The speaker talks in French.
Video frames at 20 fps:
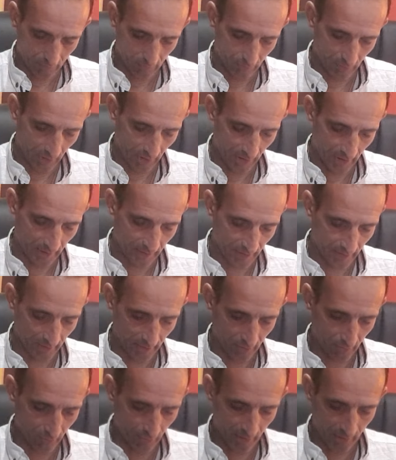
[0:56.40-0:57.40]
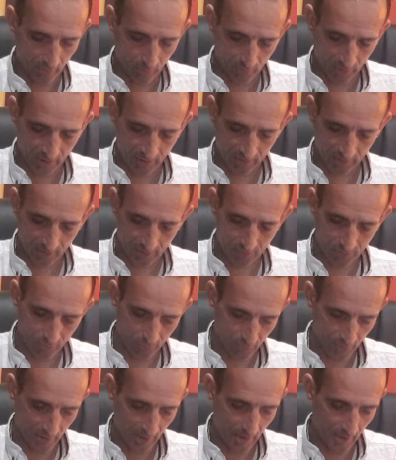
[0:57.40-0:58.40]
On a la carte de la loi
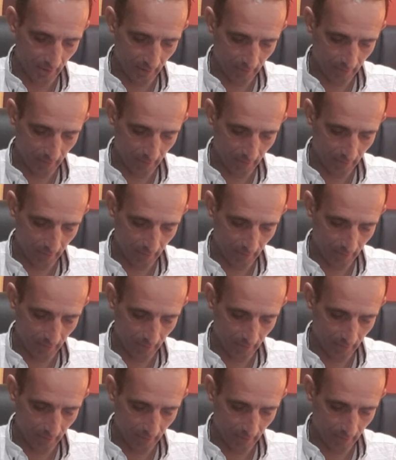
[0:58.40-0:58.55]
d'attraction qui est